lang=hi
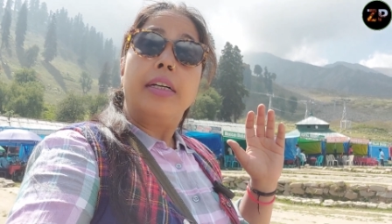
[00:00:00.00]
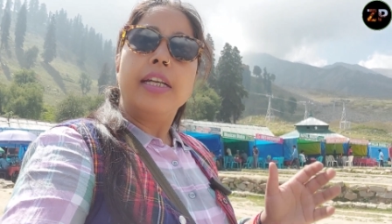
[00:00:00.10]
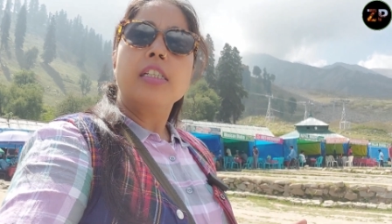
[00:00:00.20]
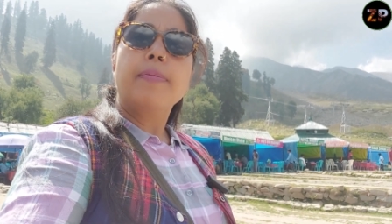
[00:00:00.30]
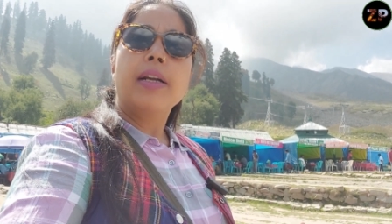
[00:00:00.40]

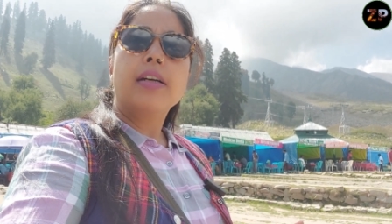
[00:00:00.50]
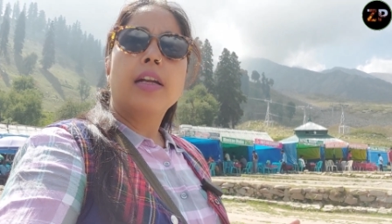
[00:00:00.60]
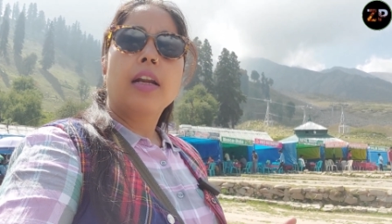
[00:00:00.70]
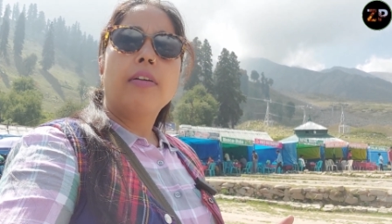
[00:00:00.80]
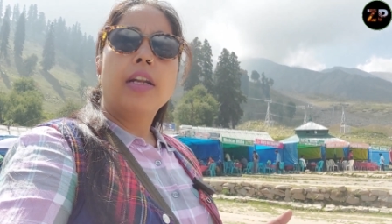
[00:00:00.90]
डे स्पेंड
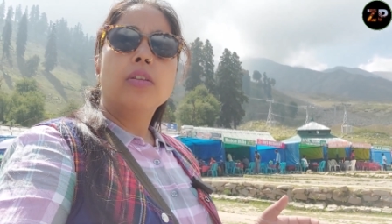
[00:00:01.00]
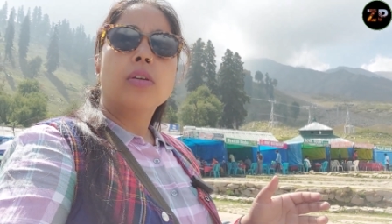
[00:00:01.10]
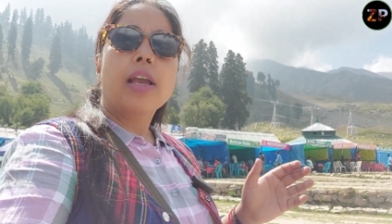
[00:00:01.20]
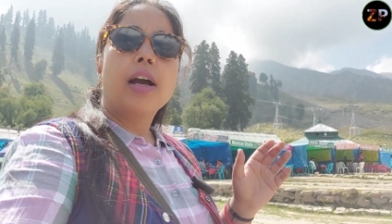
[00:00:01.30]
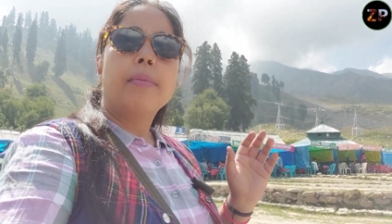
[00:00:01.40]
करने वाले तो
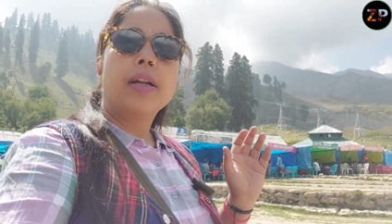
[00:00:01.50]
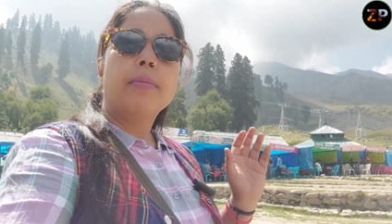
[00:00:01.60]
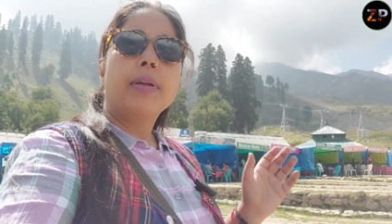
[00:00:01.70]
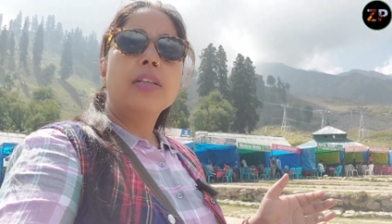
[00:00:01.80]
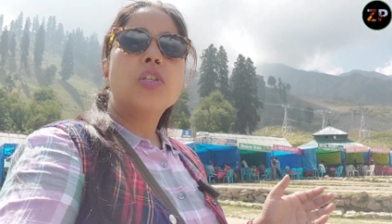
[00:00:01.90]
यहाँ पर
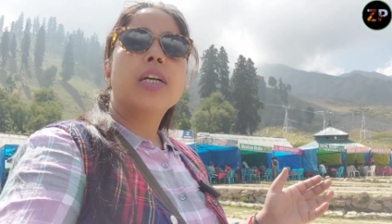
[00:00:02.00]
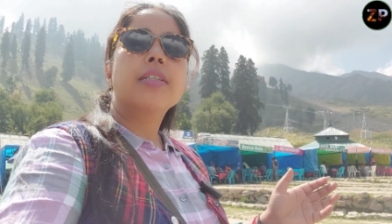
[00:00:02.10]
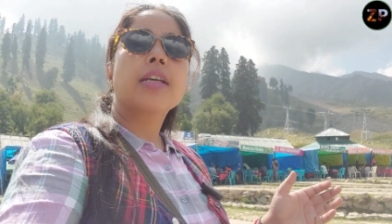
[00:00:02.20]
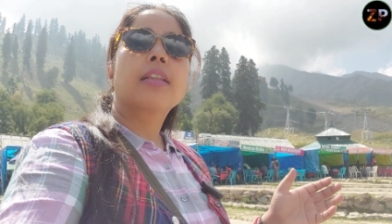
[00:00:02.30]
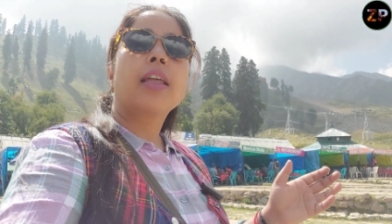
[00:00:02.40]
आप लंच
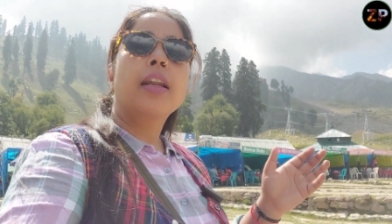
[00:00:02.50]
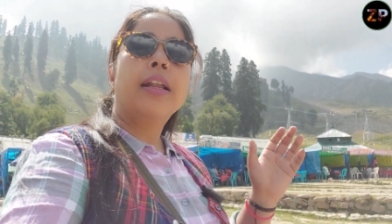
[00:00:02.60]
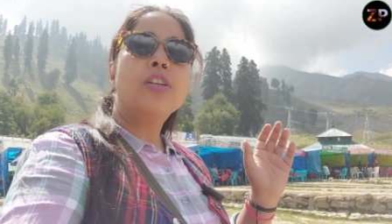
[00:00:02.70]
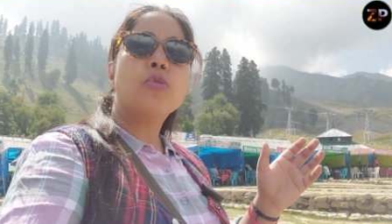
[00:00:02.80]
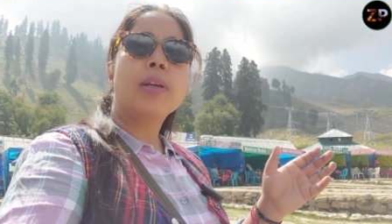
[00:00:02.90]
कर सकते हैं
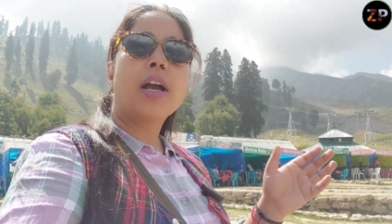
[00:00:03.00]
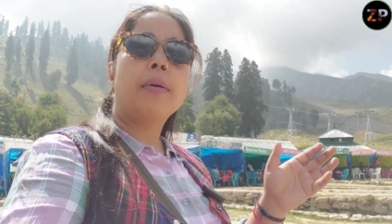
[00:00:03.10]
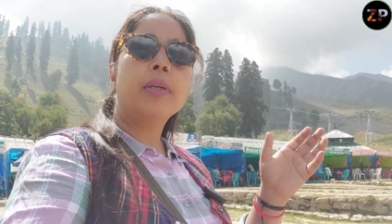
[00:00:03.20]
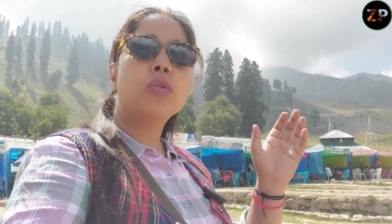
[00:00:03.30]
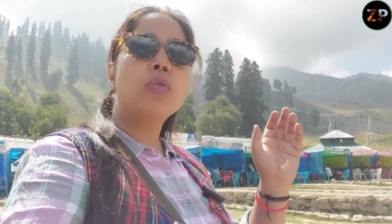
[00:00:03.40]
लंच में
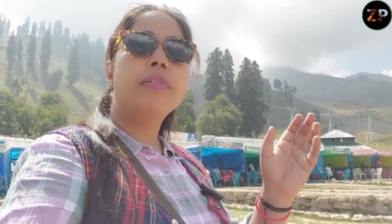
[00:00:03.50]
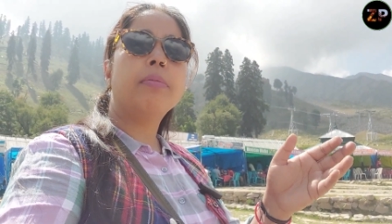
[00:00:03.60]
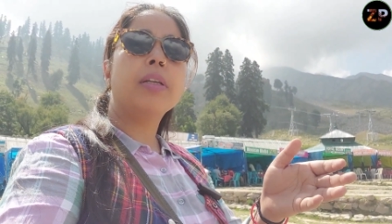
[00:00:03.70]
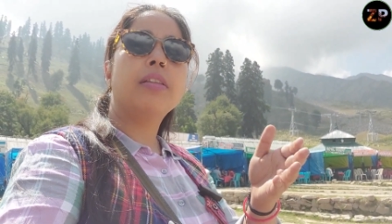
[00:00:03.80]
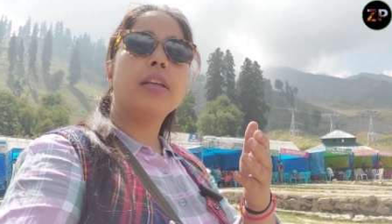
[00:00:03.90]
यहाँ पे टू
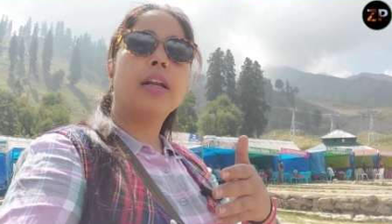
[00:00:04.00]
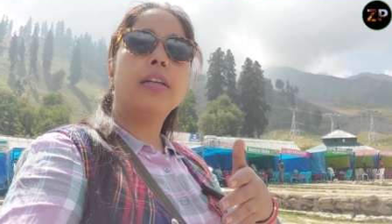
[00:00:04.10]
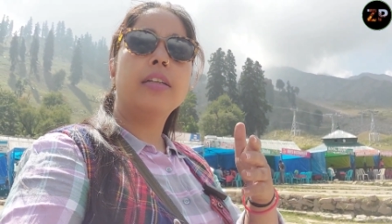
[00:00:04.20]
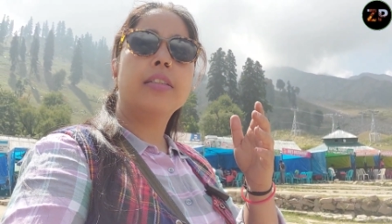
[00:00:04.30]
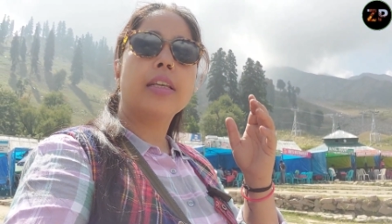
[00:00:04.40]
फिफ्टी थ्री
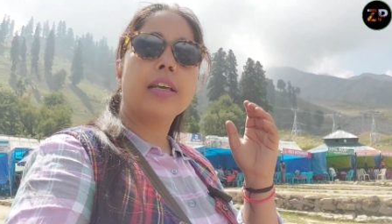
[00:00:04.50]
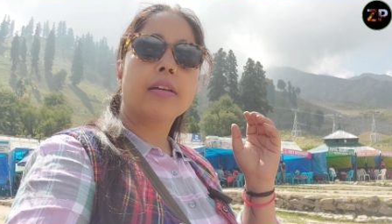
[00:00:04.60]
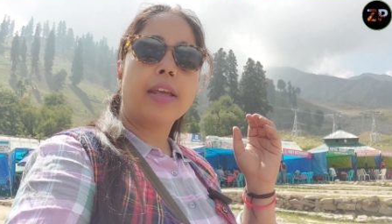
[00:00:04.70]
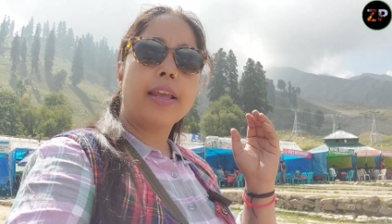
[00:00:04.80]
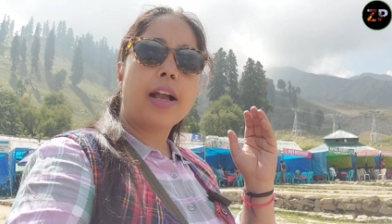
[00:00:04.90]
हंड्रेड से एक
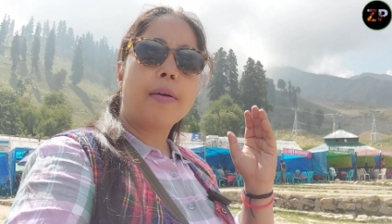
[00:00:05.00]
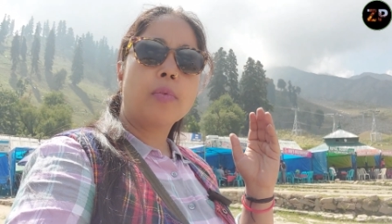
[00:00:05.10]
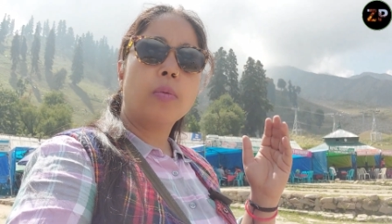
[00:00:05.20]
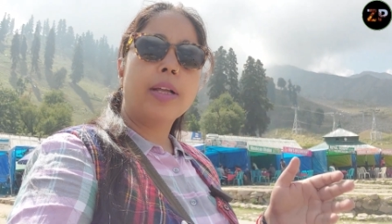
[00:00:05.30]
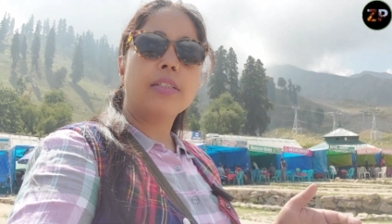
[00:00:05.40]
एक
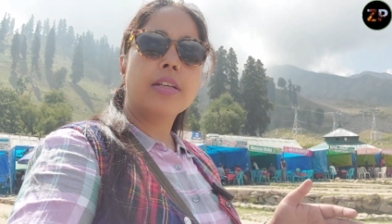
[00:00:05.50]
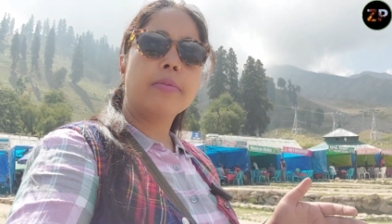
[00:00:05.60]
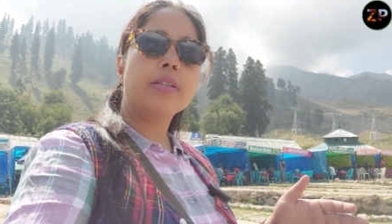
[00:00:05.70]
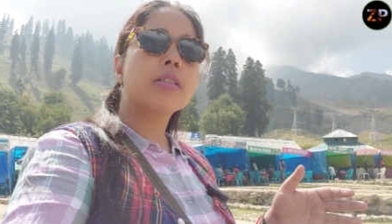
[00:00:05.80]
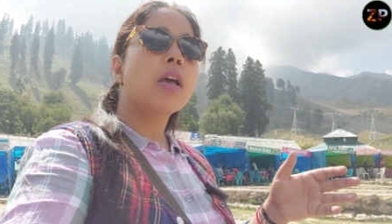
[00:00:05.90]
आपको
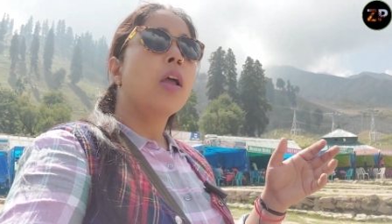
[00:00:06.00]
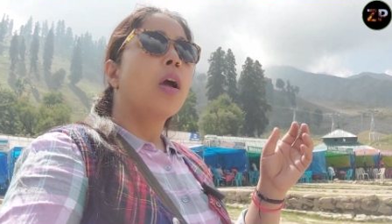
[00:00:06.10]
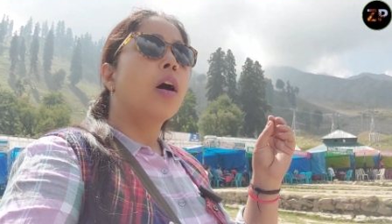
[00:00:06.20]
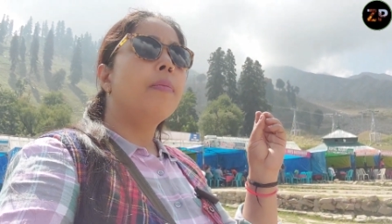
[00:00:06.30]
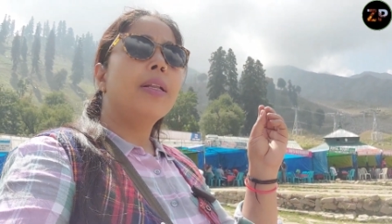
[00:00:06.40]
वेजिटेबल्स
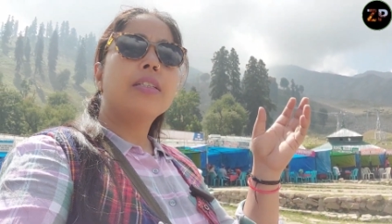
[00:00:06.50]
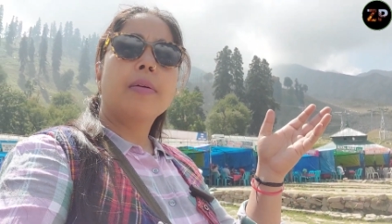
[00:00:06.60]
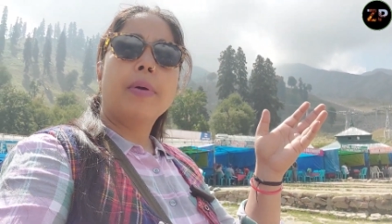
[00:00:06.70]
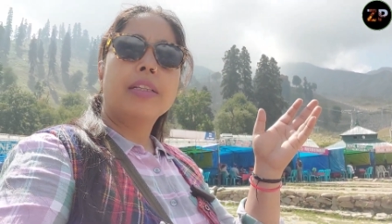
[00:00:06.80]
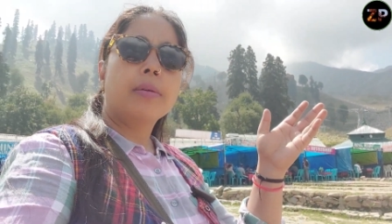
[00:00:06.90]
और प्लस
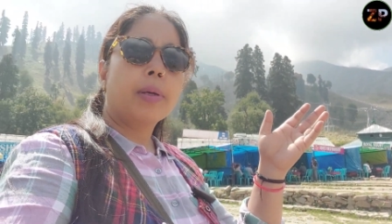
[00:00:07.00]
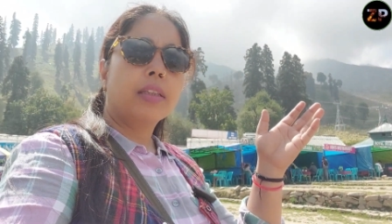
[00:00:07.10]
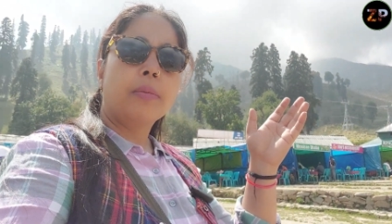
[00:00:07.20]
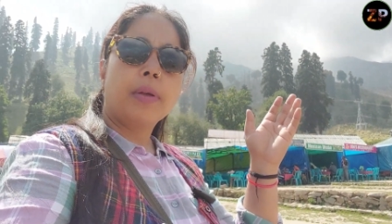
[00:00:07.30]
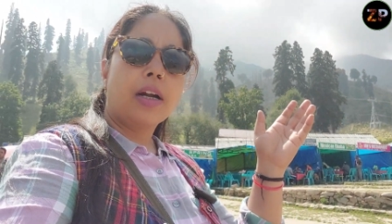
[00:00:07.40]
चपाती
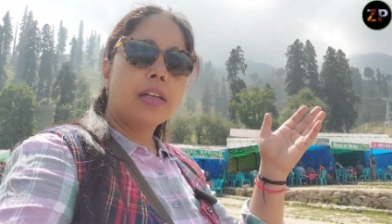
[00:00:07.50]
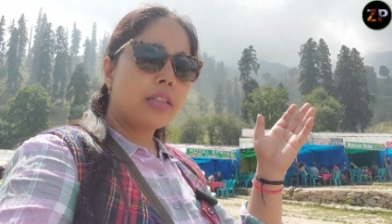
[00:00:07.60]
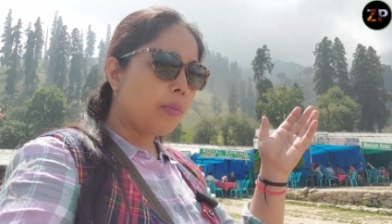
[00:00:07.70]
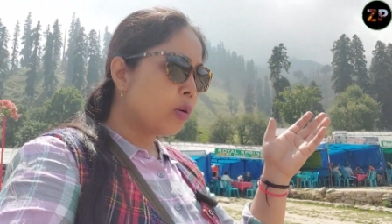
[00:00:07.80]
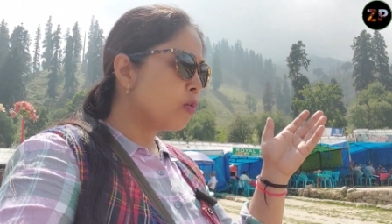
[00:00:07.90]
पाती पराठा
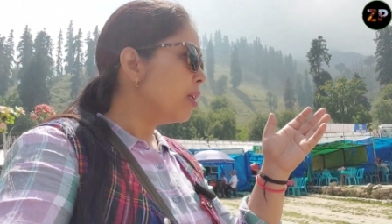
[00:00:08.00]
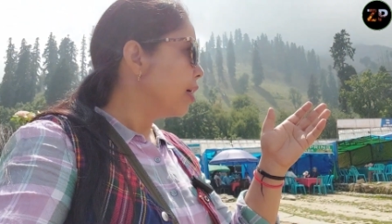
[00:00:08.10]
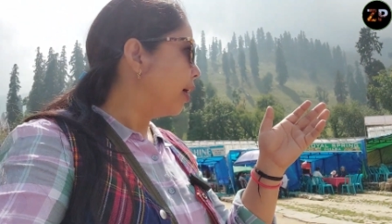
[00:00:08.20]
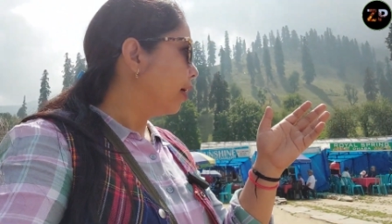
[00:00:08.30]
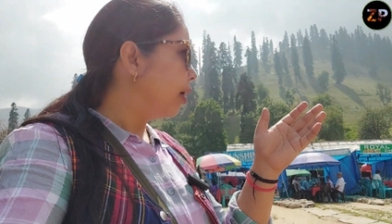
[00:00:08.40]
सब कुछ मिल
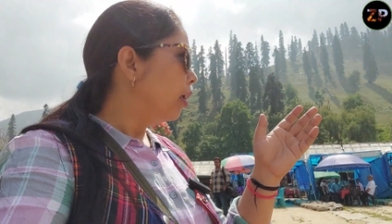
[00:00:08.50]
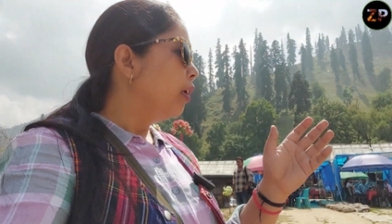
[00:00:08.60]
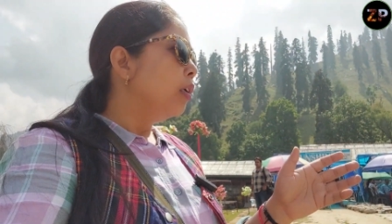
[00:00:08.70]
जाएगा